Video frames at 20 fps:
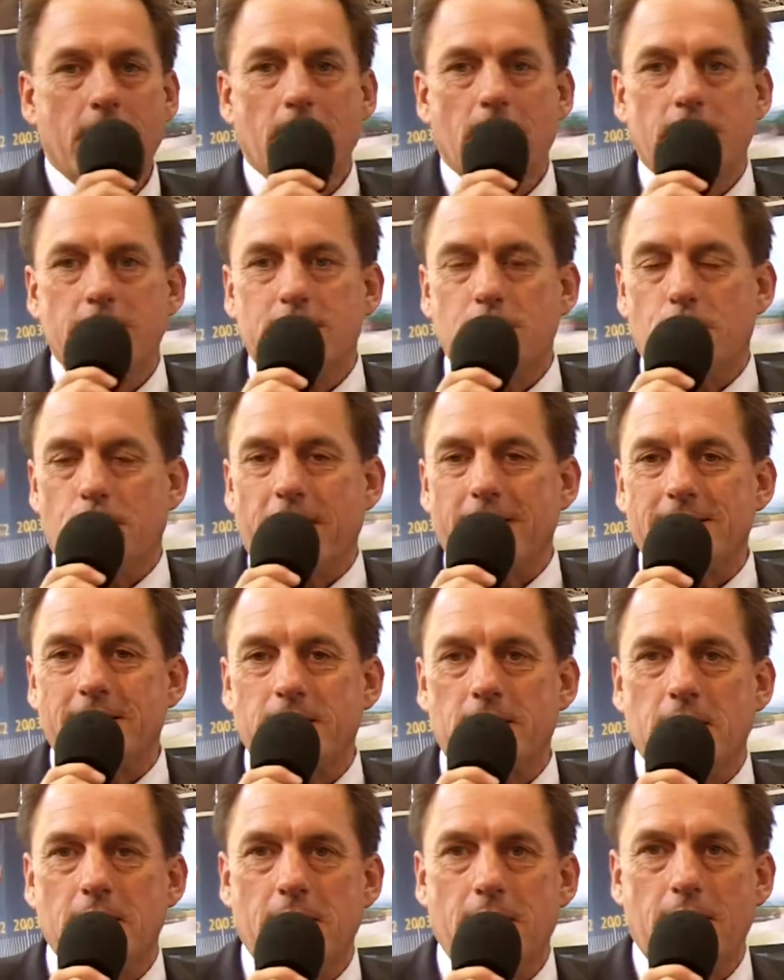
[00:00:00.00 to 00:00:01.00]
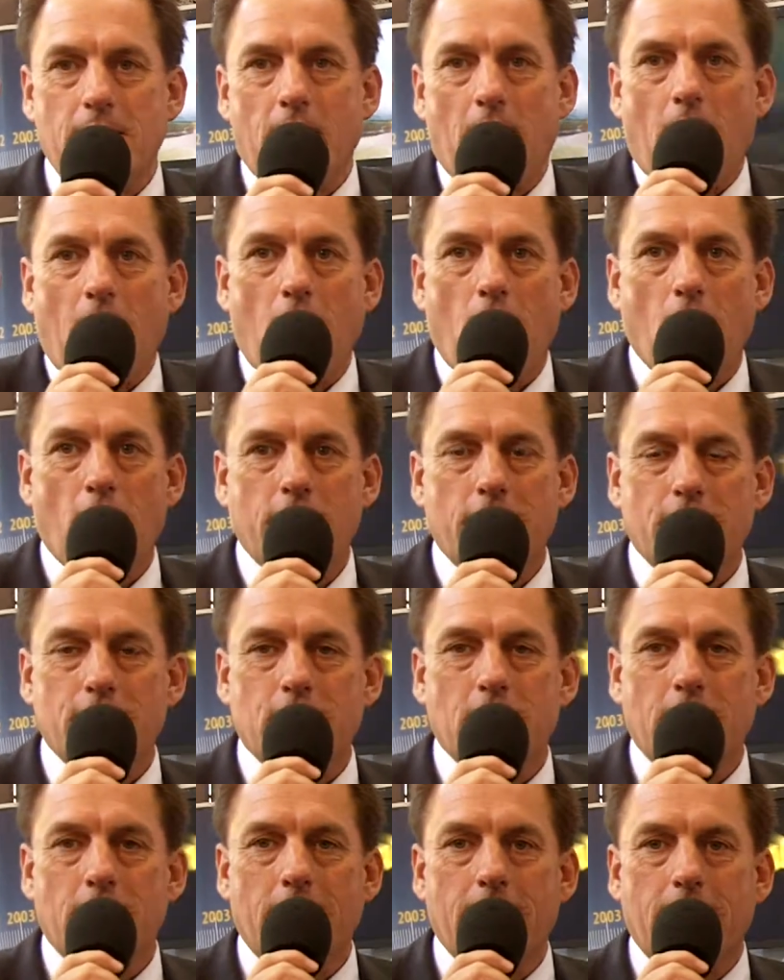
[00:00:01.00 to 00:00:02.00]
äh, zu präsentieren. Auch
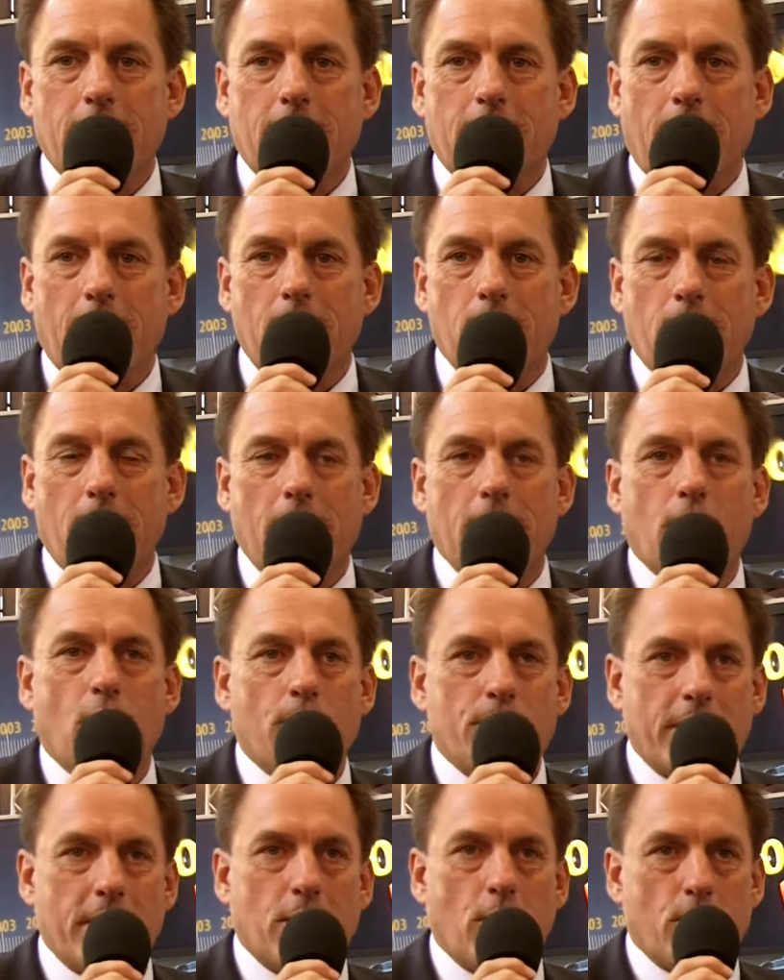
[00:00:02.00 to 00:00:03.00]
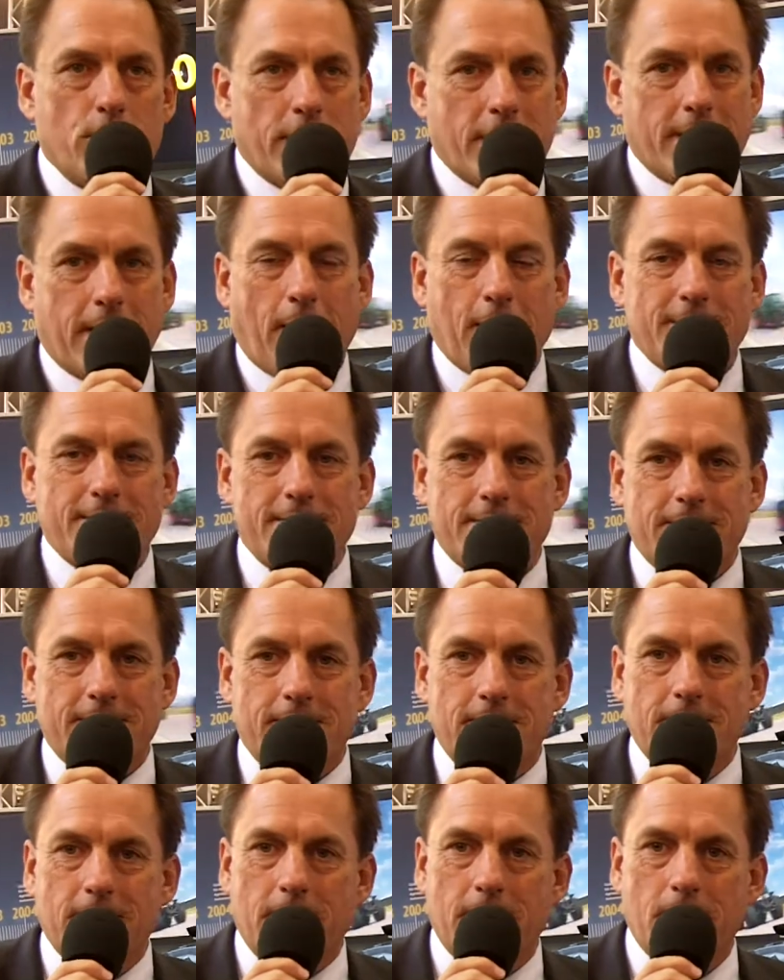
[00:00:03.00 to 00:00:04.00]
natürlich einmal um den
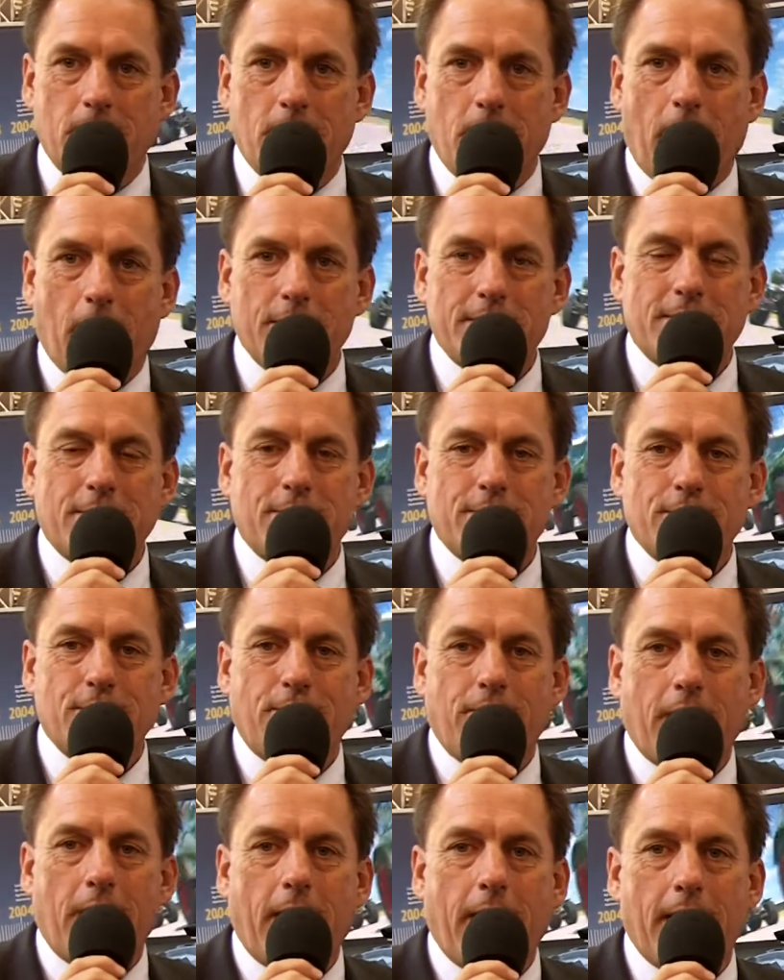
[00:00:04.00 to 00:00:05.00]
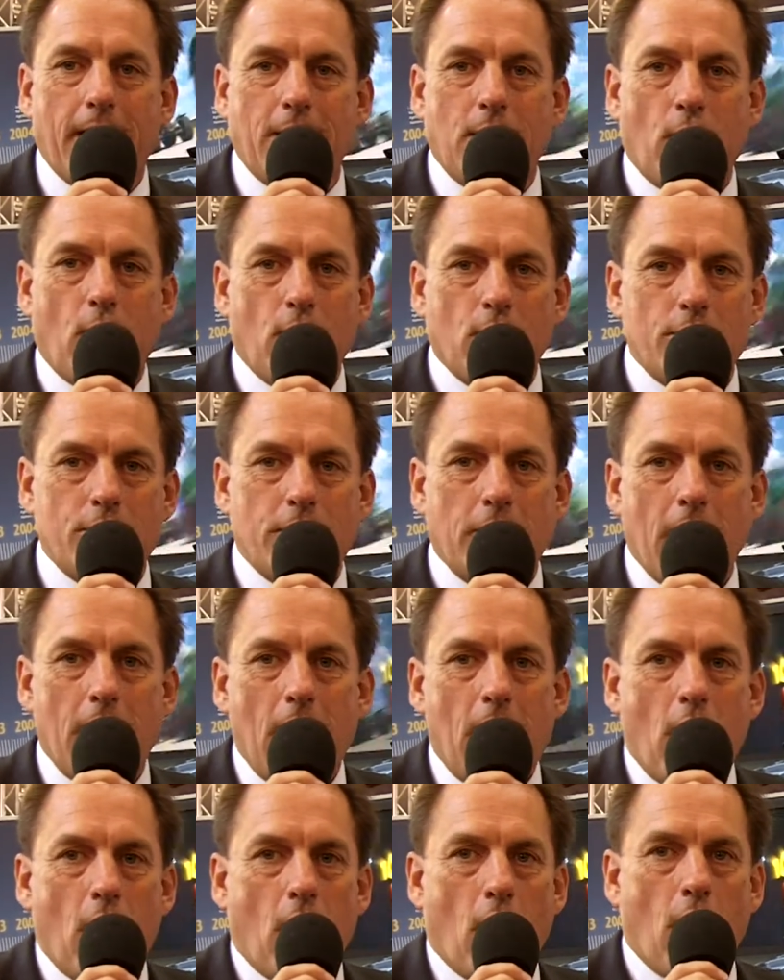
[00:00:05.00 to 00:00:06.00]
hunderttausendsten äh, Ausdruck zu verleihen und
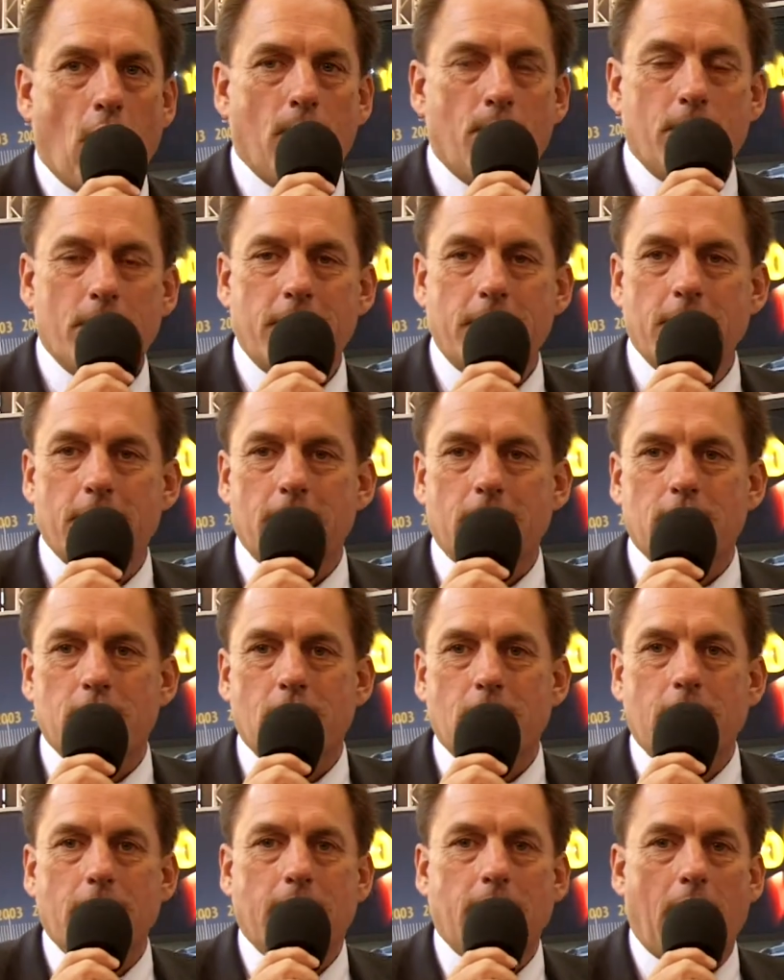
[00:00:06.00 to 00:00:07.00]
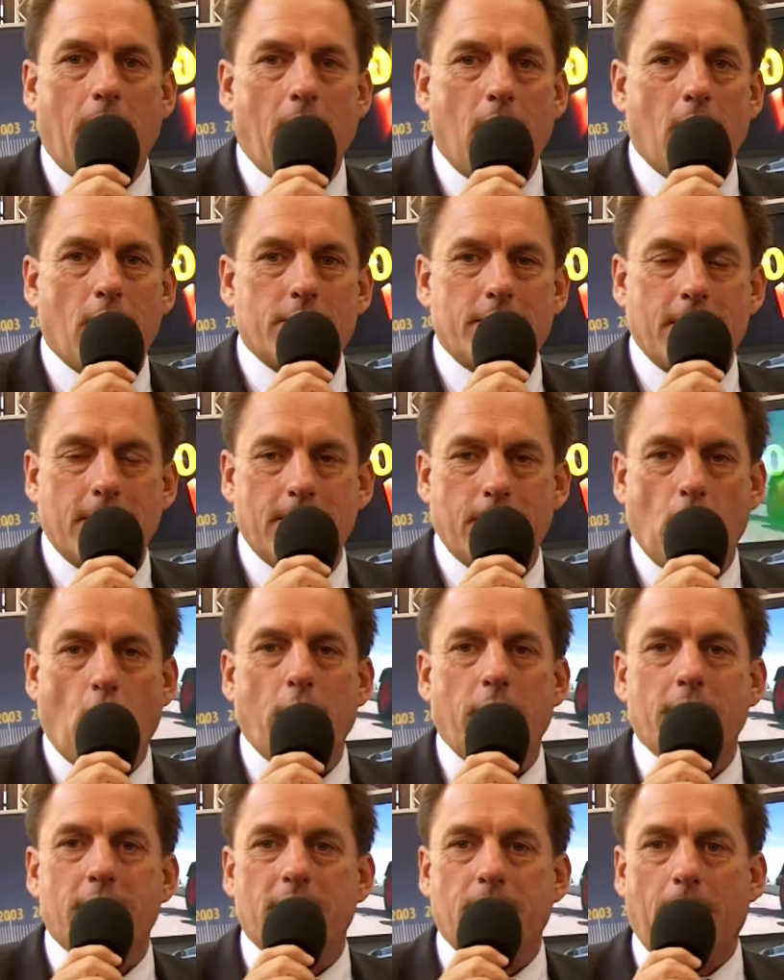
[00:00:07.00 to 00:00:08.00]
um hier natürlich auch den
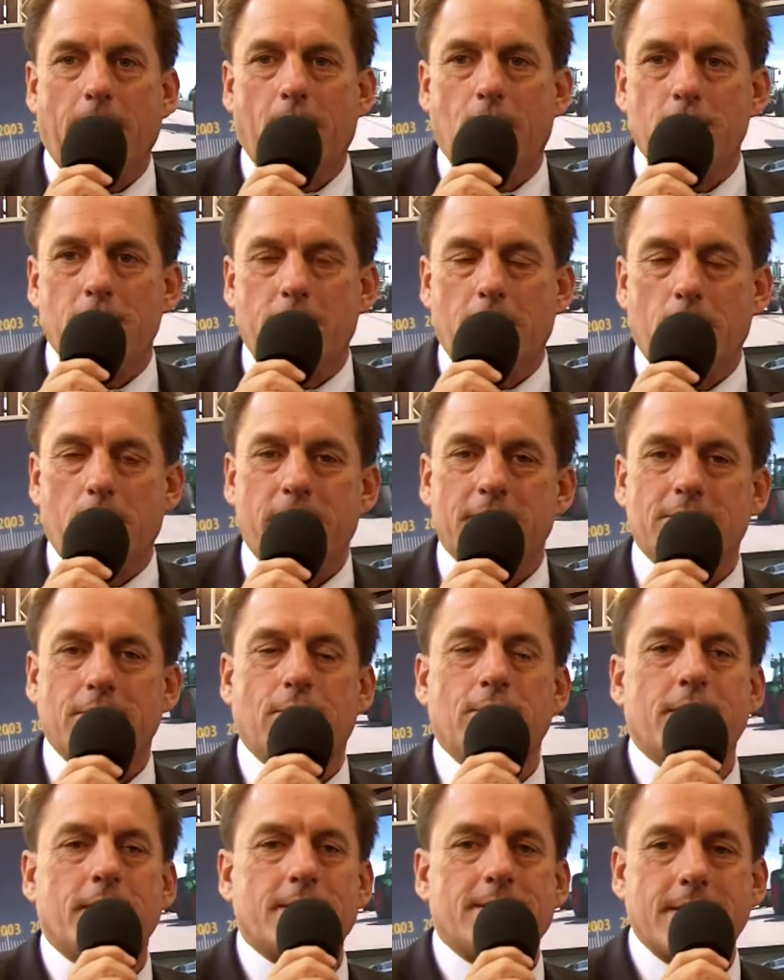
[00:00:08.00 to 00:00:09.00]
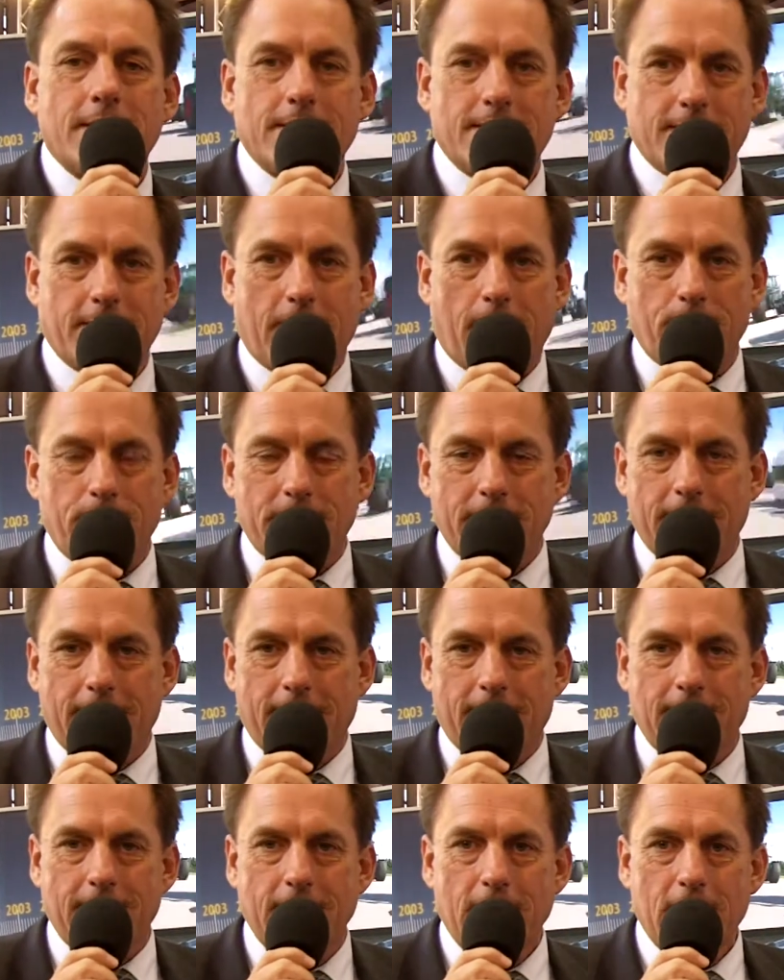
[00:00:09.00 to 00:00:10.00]
neuen 200er besonders ins
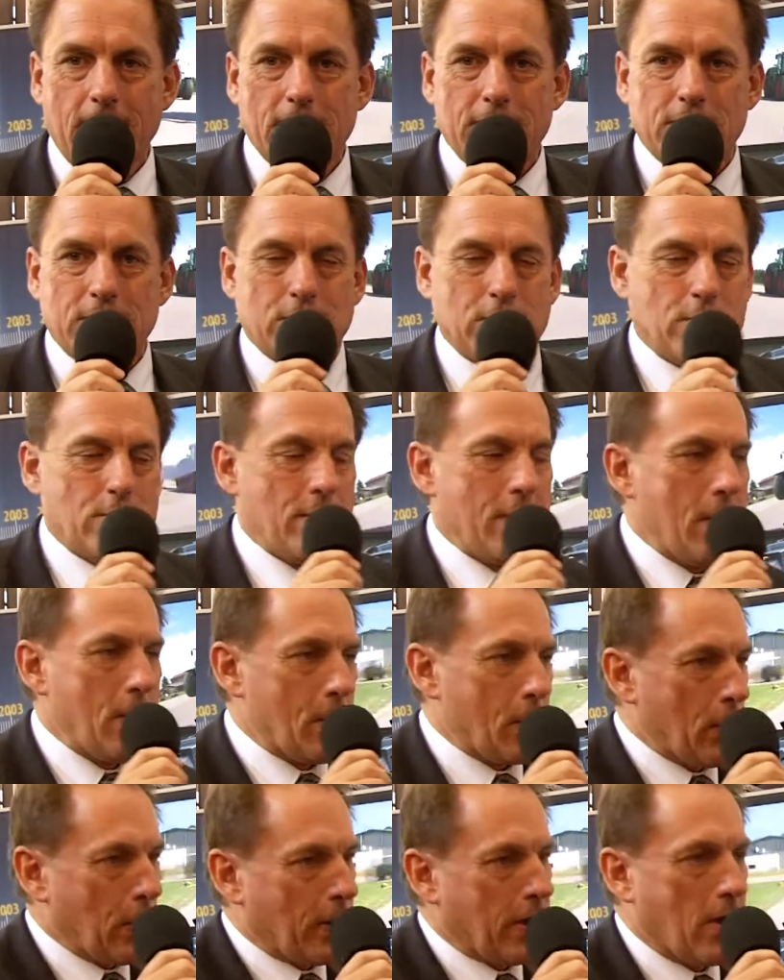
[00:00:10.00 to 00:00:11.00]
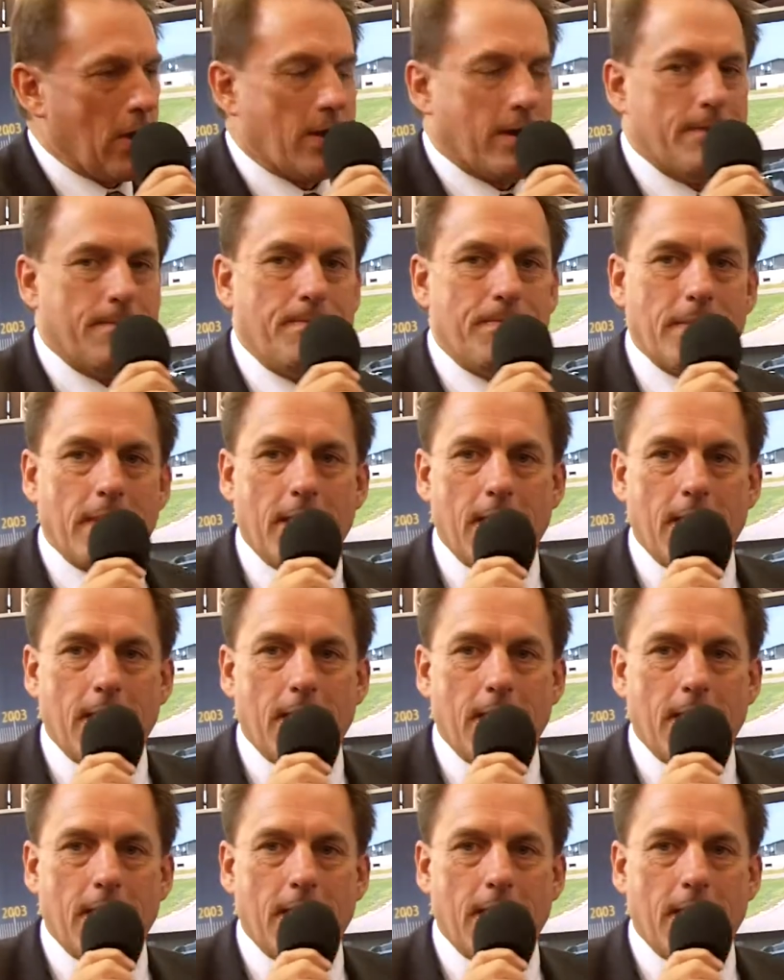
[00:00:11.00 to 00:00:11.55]
Rampenlicht zu rücken.